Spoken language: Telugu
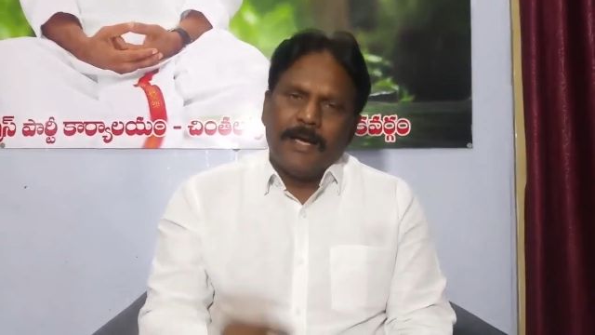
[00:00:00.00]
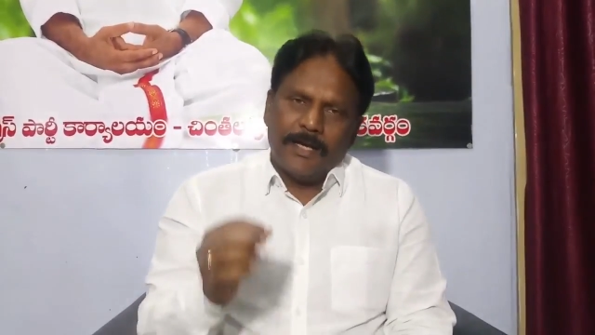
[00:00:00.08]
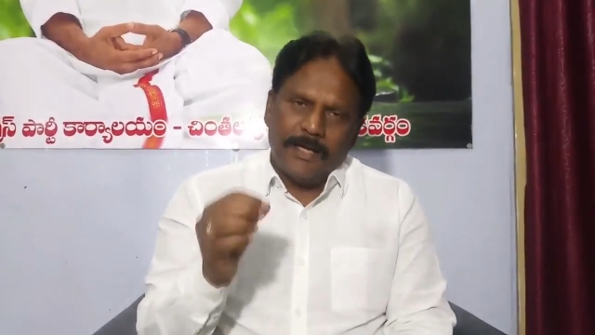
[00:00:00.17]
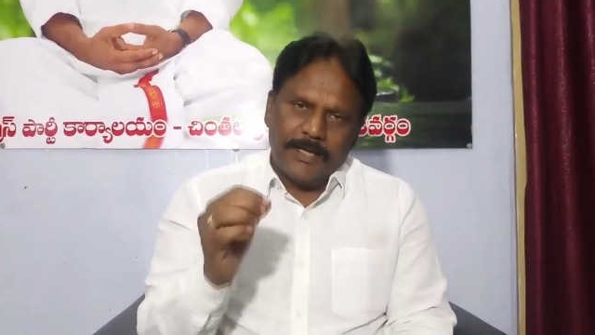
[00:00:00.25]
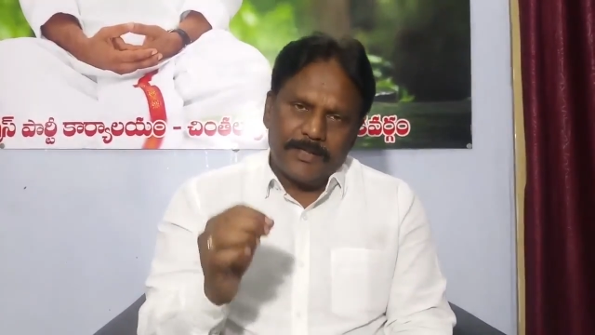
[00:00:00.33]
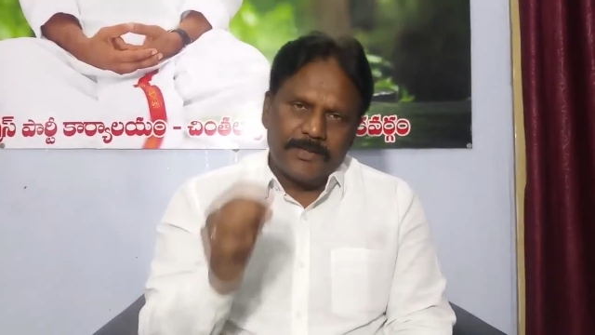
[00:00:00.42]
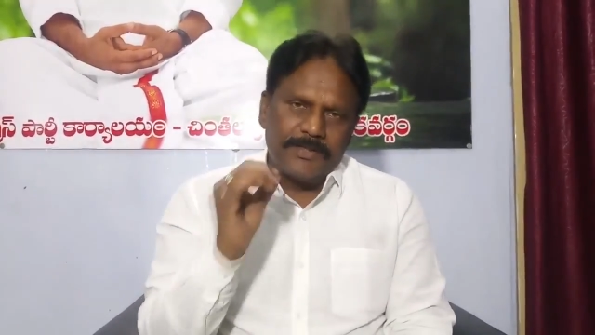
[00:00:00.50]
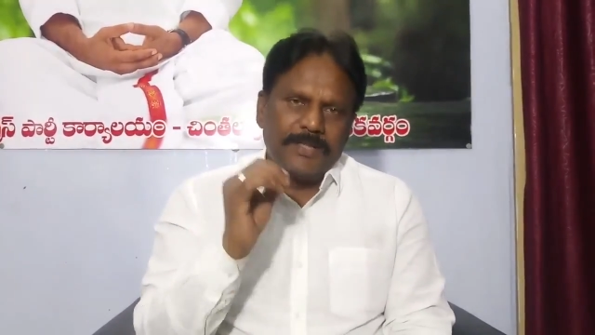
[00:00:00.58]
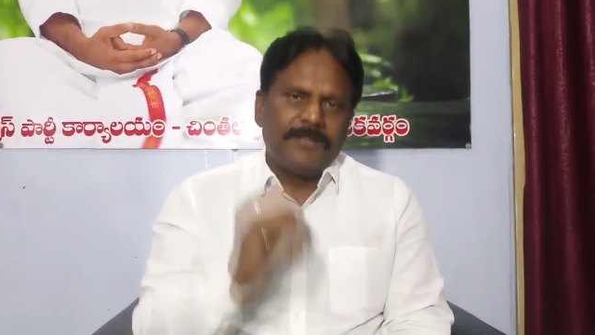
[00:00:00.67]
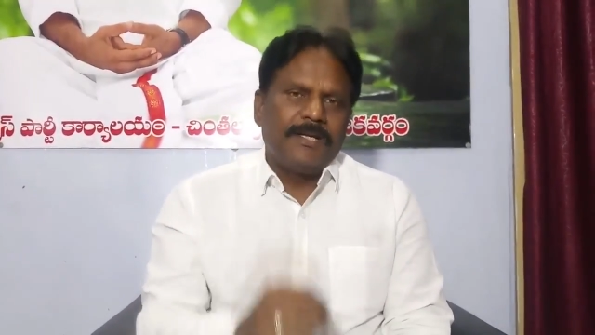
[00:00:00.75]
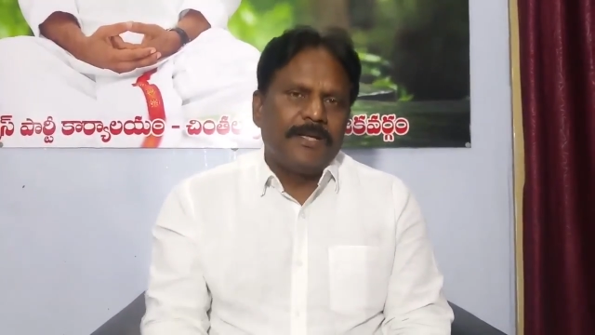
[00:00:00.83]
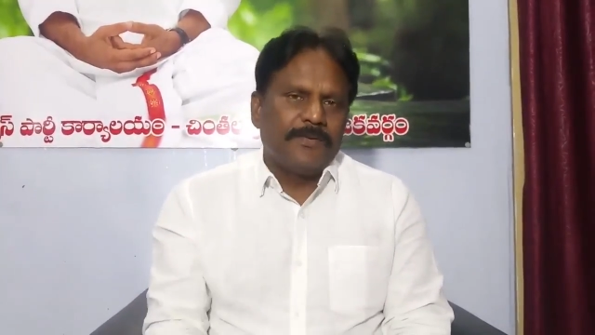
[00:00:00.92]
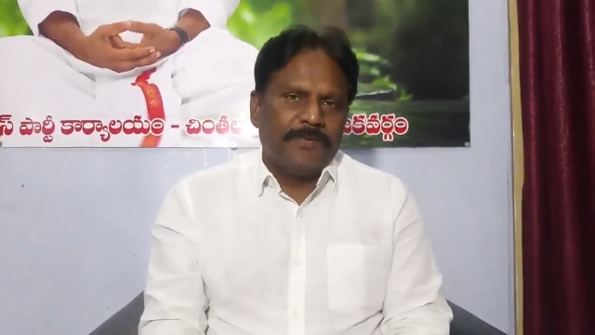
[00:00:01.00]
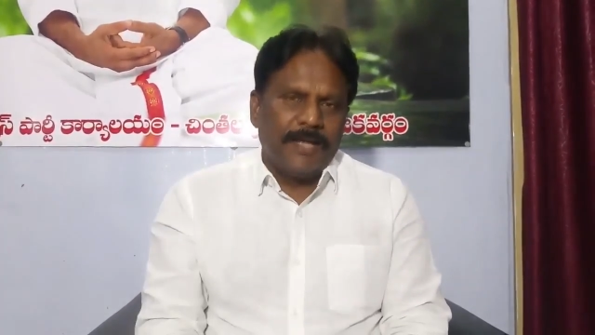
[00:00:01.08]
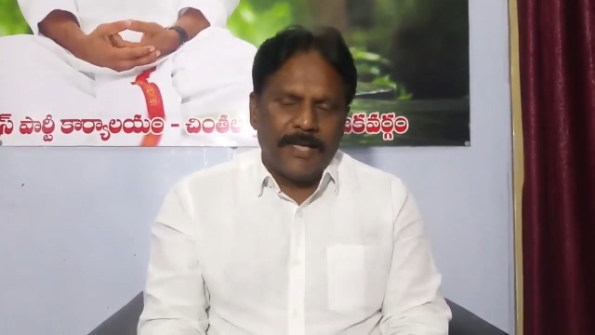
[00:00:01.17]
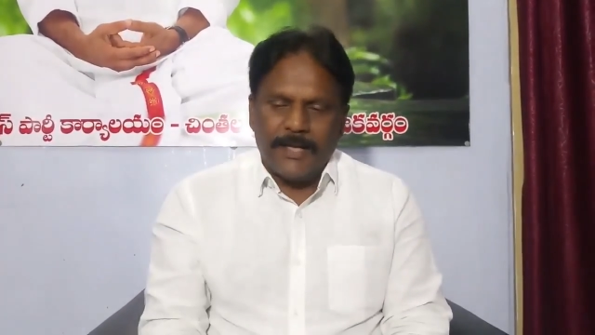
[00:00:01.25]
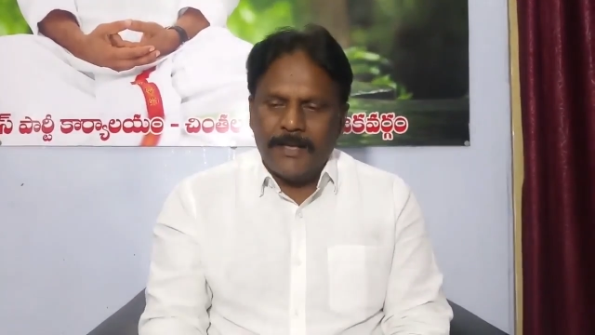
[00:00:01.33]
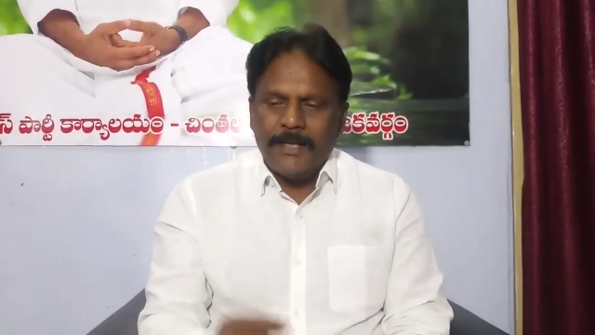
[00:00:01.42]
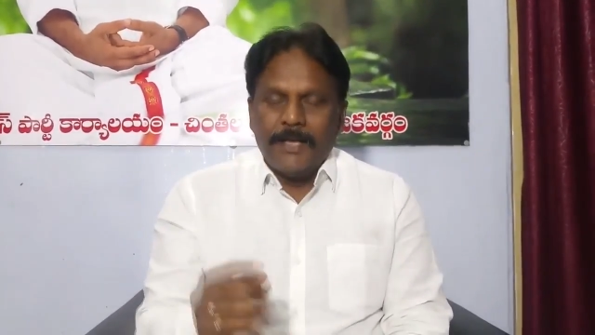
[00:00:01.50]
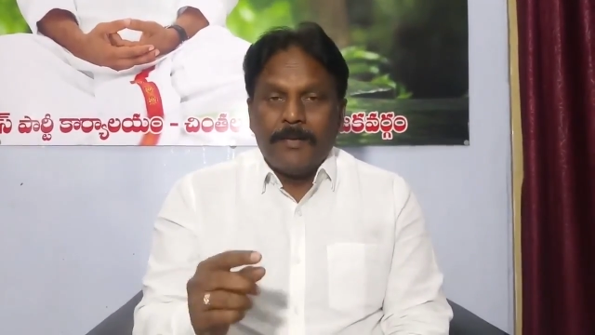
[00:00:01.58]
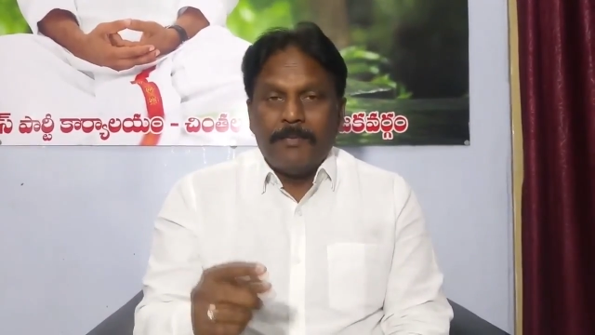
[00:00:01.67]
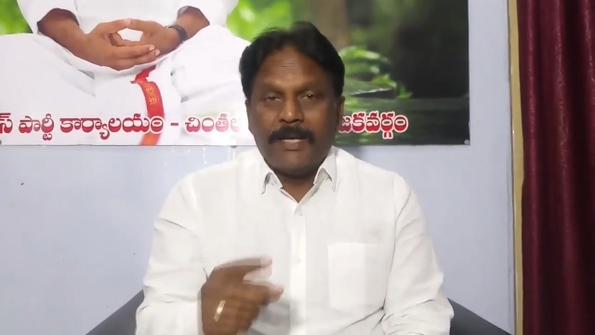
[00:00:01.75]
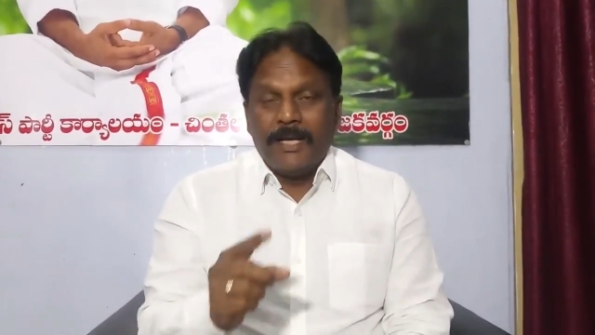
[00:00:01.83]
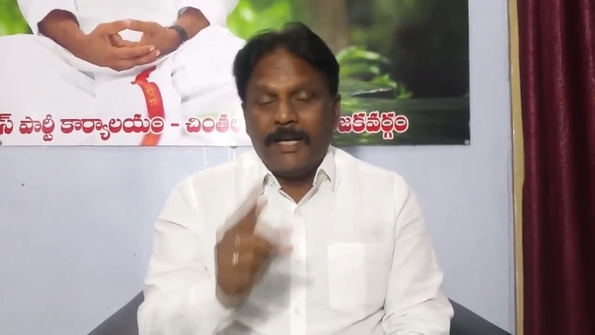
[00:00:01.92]
ఆ లెటర్ ఇష్యూ చేయటం వల్ల
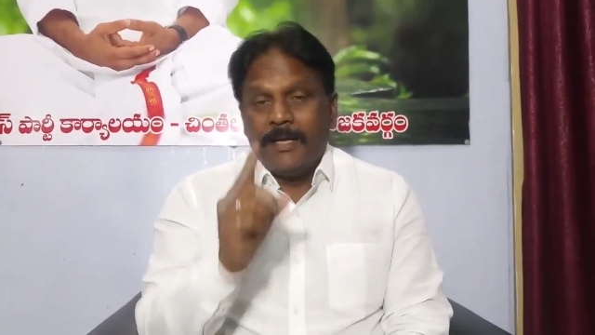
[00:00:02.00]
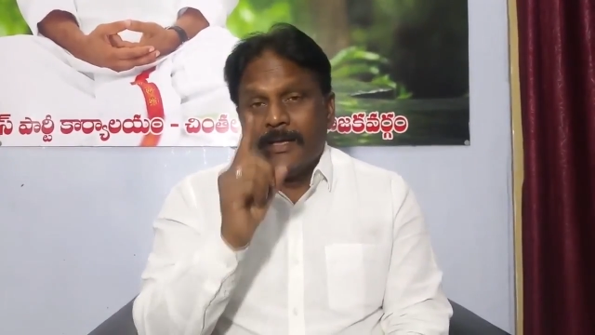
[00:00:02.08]
మరి